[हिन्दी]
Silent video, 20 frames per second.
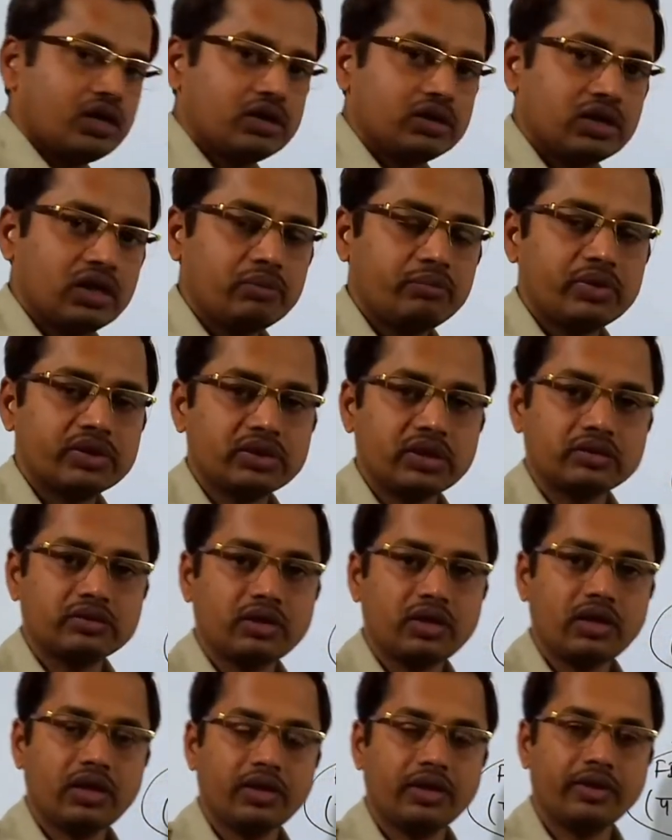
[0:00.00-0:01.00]
यह
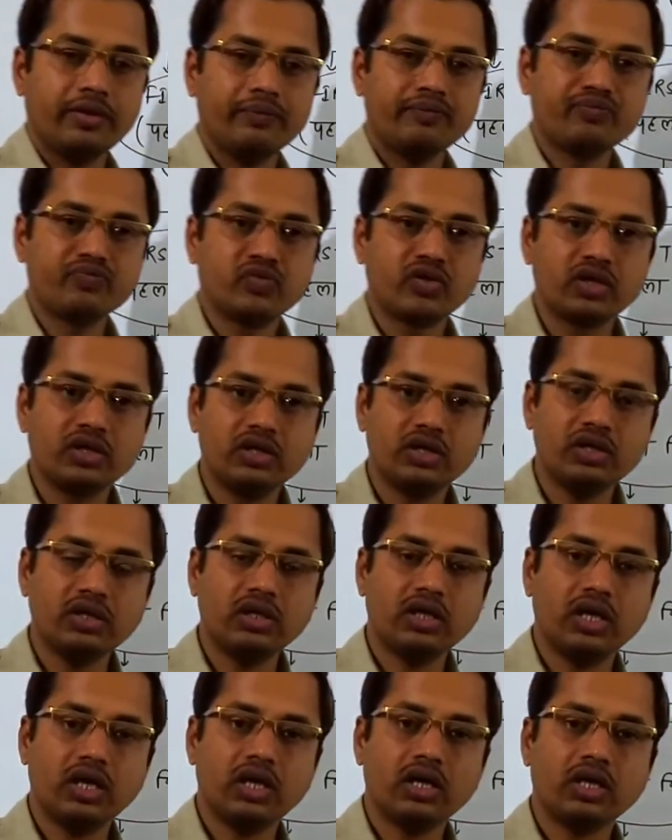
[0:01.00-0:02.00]
बताता है कि
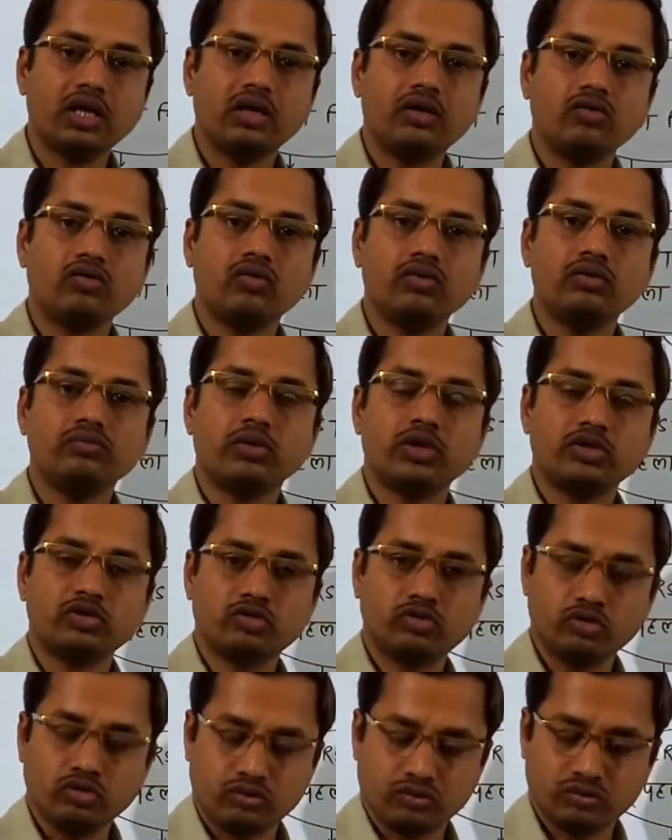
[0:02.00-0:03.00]
अगर कोई
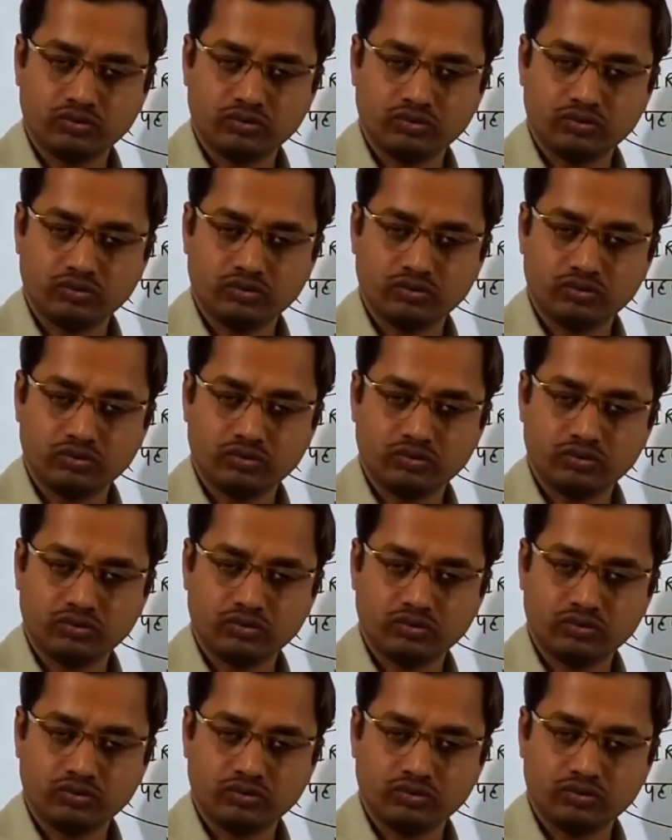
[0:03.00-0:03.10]
वस्तु